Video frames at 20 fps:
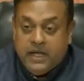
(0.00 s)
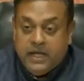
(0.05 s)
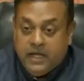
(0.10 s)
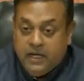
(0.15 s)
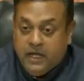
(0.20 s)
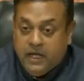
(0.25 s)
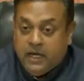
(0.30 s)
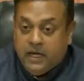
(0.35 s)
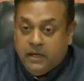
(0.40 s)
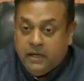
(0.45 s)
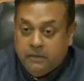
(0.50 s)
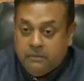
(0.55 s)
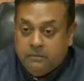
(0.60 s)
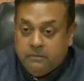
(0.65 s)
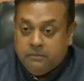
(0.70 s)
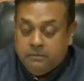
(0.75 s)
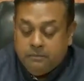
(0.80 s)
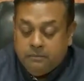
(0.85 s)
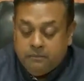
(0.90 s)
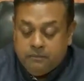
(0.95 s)
बयाना
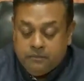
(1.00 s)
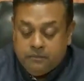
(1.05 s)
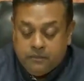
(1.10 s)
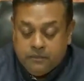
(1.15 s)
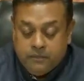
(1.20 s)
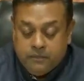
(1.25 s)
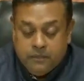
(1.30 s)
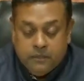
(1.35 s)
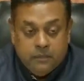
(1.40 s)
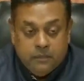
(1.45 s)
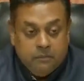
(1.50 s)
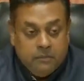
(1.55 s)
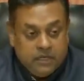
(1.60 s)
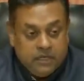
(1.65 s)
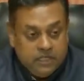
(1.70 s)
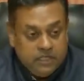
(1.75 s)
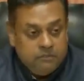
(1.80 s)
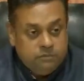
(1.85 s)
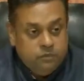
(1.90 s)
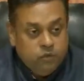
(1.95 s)

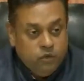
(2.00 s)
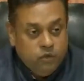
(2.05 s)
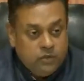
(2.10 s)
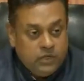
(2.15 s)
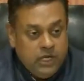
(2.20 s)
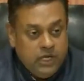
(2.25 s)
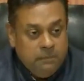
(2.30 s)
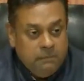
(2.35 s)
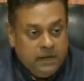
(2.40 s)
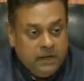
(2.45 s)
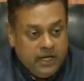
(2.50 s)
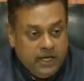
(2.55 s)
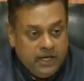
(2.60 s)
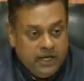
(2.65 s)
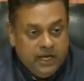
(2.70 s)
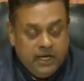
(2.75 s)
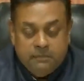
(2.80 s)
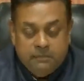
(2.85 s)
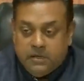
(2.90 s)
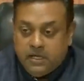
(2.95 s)
भरतपुर के
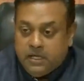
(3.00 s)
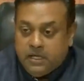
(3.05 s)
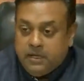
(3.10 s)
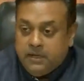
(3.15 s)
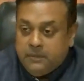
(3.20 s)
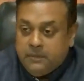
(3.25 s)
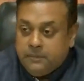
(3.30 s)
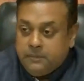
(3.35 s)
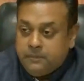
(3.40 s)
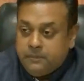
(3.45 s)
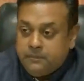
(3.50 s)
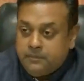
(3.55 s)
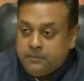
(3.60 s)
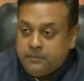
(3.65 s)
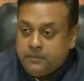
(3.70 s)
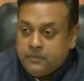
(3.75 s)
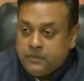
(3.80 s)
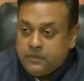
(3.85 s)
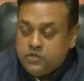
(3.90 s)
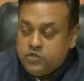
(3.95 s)
बयाना में
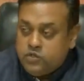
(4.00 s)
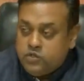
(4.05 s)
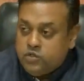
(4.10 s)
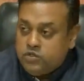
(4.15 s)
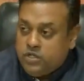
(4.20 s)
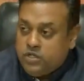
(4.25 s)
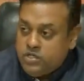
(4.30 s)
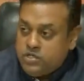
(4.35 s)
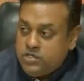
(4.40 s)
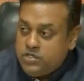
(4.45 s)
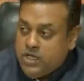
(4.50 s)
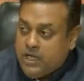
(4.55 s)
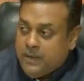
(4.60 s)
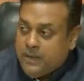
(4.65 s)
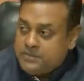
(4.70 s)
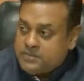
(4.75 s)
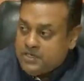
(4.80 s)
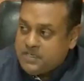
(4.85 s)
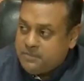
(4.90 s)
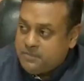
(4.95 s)
जो दृश्य
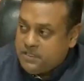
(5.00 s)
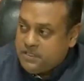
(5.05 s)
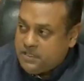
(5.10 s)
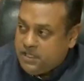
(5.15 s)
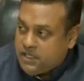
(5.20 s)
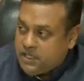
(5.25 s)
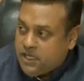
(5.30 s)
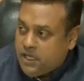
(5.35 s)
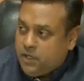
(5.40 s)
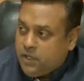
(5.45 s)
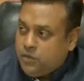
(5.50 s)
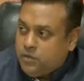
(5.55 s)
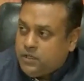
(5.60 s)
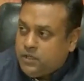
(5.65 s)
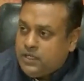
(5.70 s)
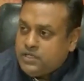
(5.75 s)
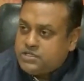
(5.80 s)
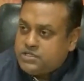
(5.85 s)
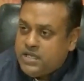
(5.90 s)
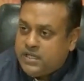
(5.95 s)
आप सबने देखा
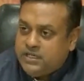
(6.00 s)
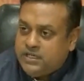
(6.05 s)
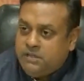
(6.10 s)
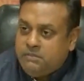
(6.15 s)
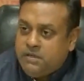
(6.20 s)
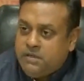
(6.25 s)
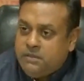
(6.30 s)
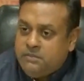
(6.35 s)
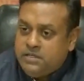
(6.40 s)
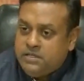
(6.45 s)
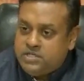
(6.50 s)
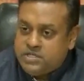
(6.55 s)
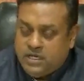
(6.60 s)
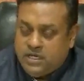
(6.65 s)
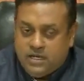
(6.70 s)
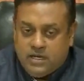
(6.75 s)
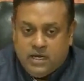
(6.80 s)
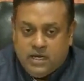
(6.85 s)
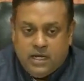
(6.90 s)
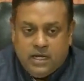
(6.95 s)
होगा चैनल में अभी
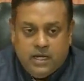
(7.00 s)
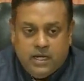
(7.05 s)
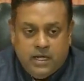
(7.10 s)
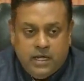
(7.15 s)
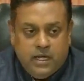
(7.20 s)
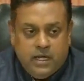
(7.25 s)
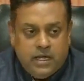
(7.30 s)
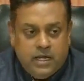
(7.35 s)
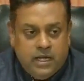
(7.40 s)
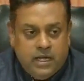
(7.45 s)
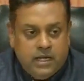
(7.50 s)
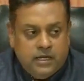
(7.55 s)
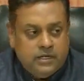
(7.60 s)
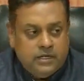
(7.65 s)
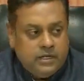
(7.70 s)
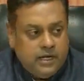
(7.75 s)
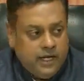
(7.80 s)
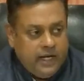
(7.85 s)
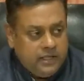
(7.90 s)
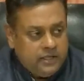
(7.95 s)
चल रहा है
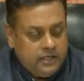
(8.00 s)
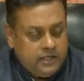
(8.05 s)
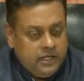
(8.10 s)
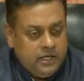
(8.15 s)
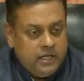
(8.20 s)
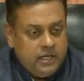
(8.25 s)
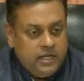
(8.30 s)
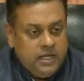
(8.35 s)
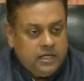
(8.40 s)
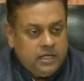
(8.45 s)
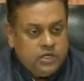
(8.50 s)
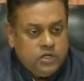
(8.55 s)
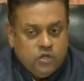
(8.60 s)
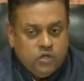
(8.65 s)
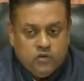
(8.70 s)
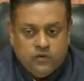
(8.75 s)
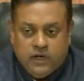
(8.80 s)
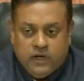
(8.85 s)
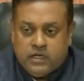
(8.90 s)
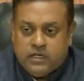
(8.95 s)
एक ट्रैक्टर
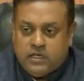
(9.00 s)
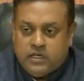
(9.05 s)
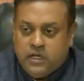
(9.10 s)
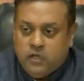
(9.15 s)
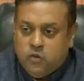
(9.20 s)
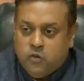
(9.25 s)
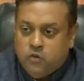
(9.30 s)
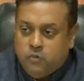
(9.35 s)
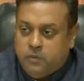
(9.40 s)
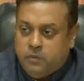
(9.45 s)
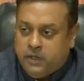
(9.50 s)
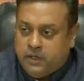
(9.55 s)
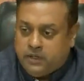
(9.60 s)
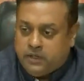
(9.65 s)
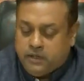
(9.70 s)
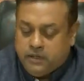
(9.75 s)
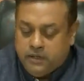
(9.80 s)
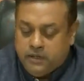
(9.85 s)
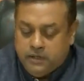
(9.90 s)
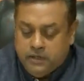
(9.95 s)
एक युवक के
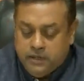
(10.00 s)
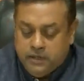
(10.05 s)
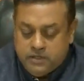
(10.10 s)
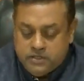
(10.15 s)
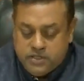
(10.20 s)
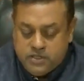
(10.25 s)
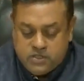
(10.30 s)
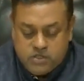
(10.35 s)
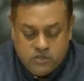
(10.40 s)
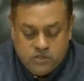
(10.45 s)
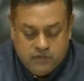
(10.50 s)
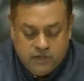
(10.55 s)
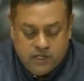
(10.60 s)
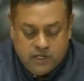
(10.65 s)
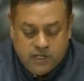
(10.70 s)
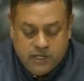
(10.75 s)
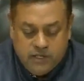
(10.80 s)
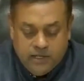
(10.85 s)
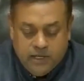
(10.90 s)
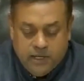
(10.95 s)
ऊपर जिस
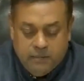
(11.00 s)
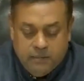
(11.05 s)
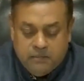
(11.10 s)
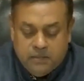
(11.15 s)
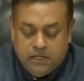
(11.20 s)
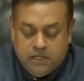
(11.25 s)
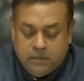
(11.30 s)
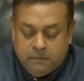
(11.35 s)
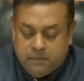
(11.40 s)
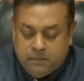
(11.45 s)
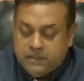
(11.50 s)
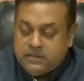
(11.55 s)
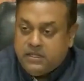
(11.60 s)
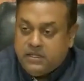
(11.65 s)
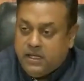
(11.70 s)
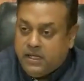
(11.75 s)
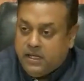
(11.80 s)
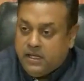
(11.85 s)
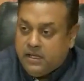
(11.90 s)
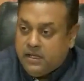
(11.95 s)
युवक का नाम
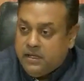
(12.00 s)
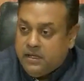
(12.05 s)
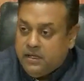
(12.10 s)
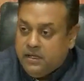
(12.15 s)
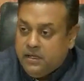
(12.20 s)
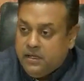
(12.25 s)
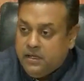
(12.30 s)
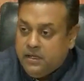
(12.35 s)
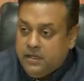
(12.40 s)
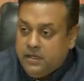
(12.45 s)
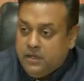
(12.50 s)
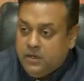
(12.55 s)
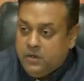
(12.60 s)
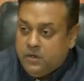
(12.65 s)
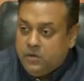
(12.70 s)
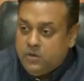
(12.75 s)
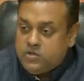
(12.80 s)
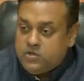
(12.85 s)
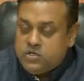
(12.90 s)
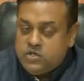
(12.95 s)
निरपत है
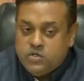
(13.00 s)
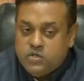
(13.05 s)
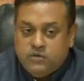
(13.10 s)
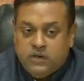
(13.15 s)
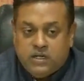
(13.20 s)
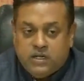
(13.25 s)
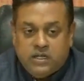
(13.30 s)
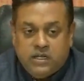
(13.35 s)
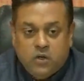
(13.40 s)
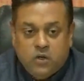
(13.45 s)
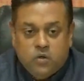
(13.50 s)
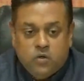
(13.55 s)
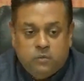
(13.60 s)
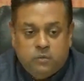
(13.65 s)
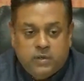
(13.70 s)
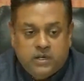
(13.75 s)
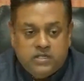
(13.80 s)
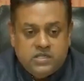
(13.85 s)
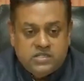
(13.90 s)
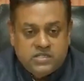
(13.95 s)
उस युवक के
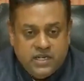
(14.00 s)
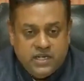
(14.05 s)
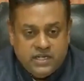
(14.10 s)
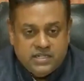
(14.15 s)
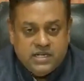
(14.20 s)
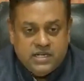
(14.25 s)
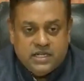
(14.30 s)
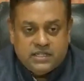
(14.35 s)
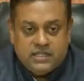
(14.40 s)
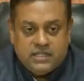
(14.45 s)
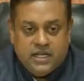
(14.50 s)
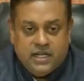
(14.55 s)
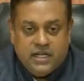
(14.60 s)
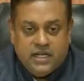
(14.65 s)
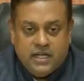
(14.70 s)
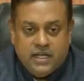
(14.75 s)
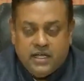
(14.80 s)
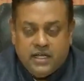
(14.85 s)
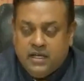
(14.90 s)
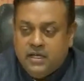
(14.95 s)
ऊपर चढ़
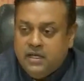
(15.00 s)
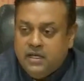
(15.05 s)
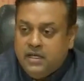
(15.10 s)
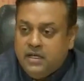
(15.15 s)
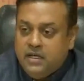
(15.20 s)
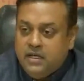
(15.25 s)
जाता है